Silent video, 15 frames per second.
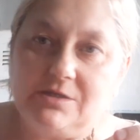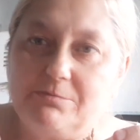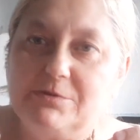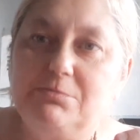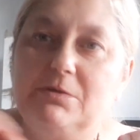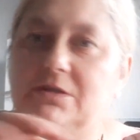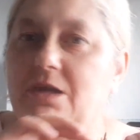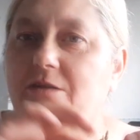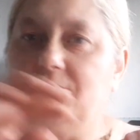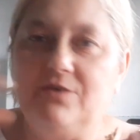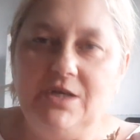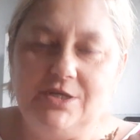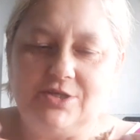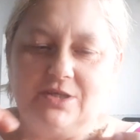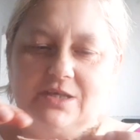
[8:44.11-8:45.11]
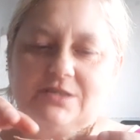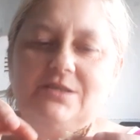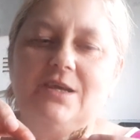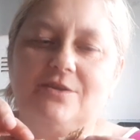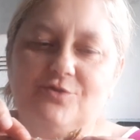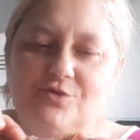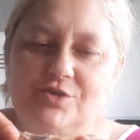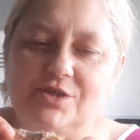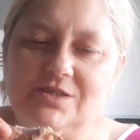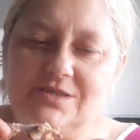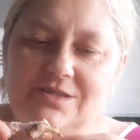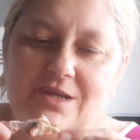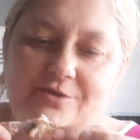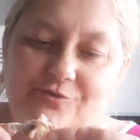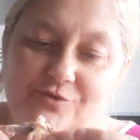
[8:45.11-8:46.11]
Посмотрел, вылетело. Следующее,
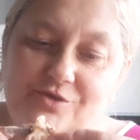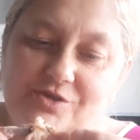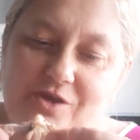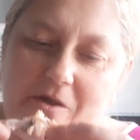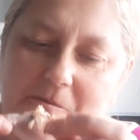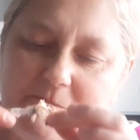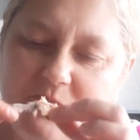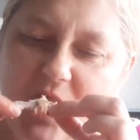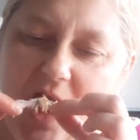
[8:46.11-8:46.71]
следующее.